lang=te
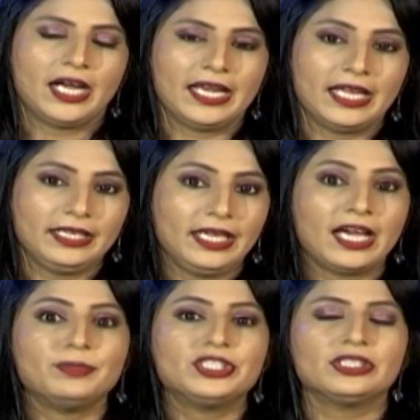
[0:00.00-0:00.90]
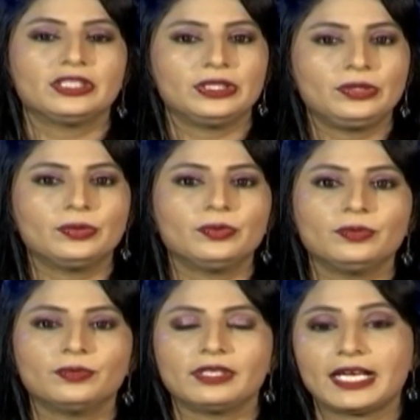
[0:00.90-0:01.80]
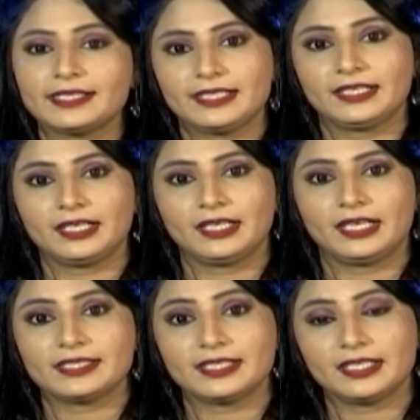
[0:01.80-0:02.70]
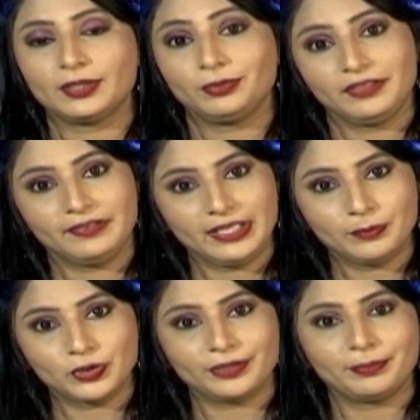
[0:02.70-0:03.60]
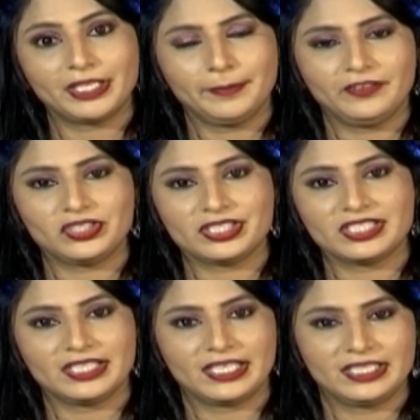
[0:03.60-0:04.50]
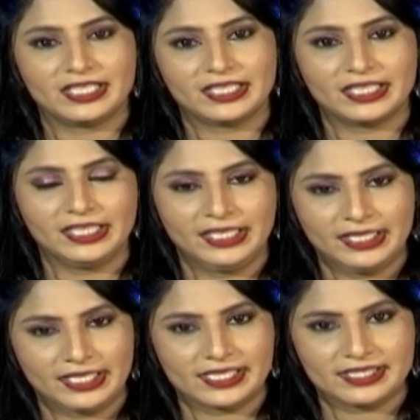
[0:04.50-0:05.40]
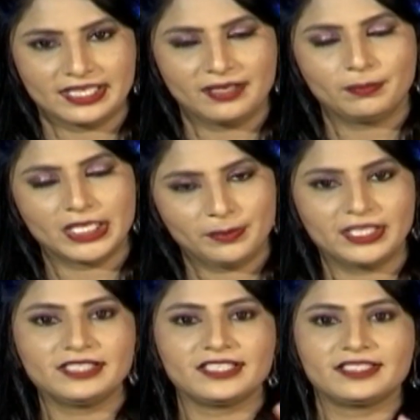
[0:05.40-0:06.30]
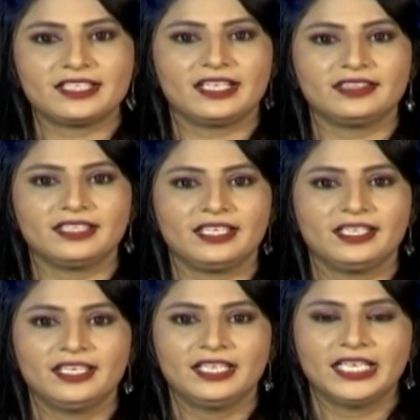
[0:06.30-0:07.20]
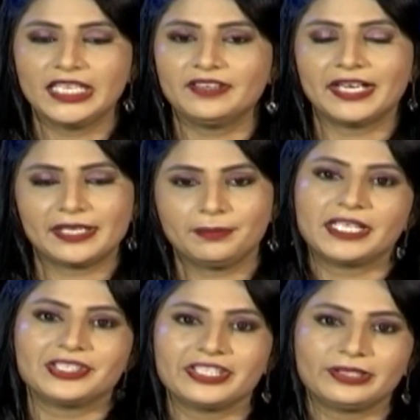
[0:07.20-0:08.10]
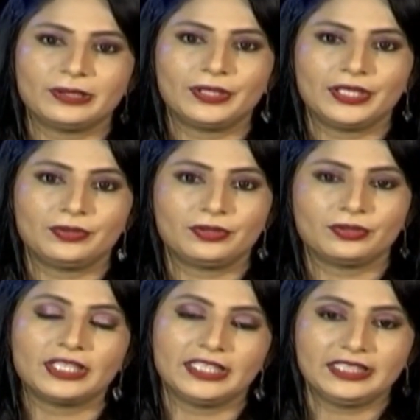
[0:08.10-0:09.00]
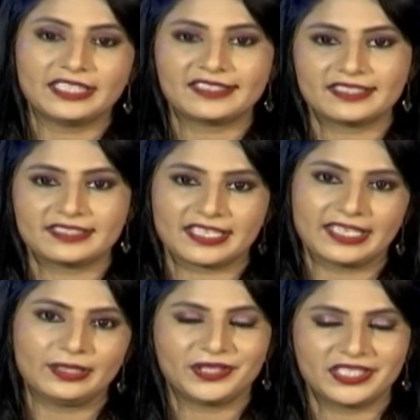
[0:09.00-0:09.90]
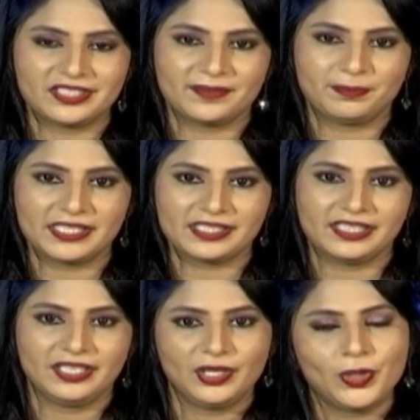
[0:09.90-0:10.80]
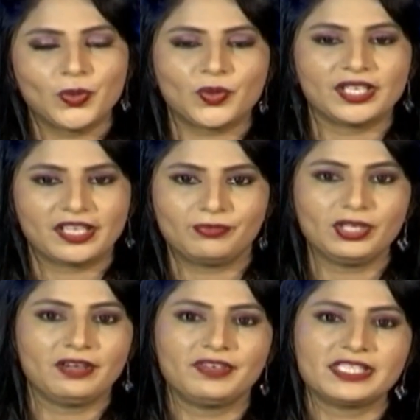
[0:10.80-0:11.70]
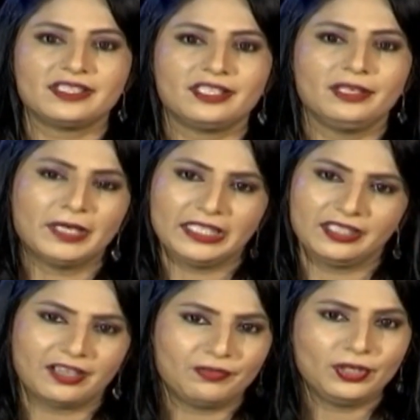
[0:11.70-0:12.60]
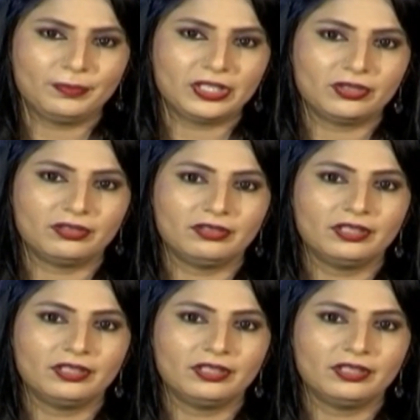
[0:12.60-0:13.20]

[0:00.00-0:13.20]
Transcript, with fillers: అలాగే అభిజిత్ తింటూ లాస్యక లాస్య గారు ఈ వీక్ మొత్తం మనమే వంట చేయాలి అనగానే లాస్య మనమేం చేస్తే అంతే ఈ వారం మన చేతుల్లోనే ఉంటుందని తన స్టైల్లో తను చెప్పేసి ఒక నవ్వు నవ్వేసింది మరి ఈ నవ్వులో మీకు